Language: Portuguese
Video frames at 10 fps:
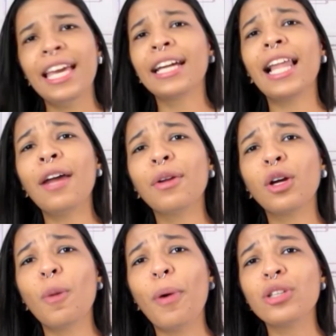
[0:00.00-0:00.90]
claro que eu
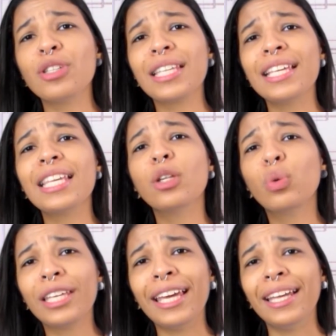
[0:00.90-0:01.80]
não posso esquecer
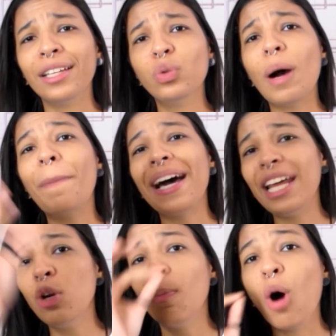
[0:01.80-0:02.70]
do quê? Do
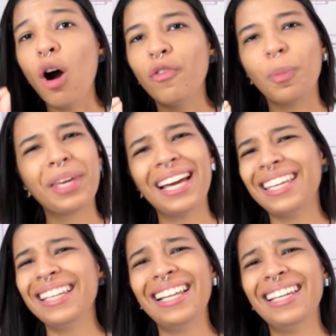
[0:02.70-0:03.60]
aparelho móvel, porque
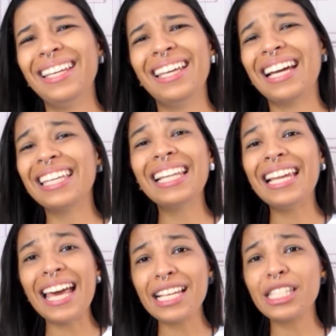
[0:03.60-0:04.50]
aquilo ali, aquilo
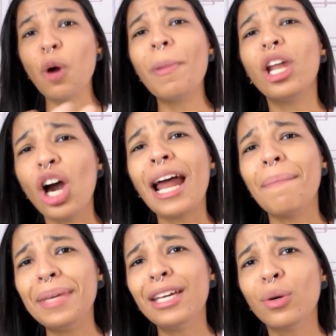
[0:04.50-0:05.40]
ali era seu melhor
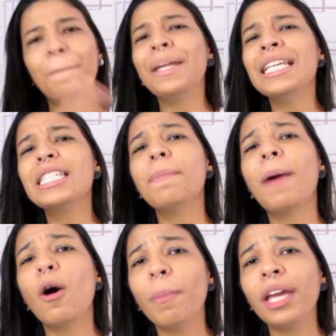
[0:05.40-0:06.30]
amigo,
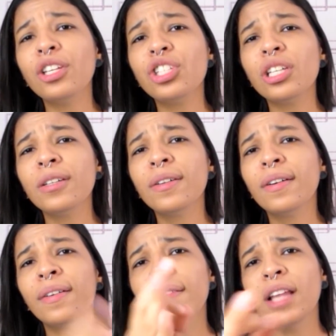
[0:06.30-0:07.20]
principalmente
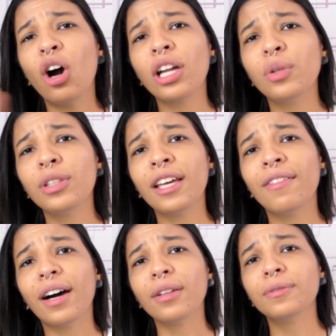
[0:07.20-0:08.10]
na hora do intervalo.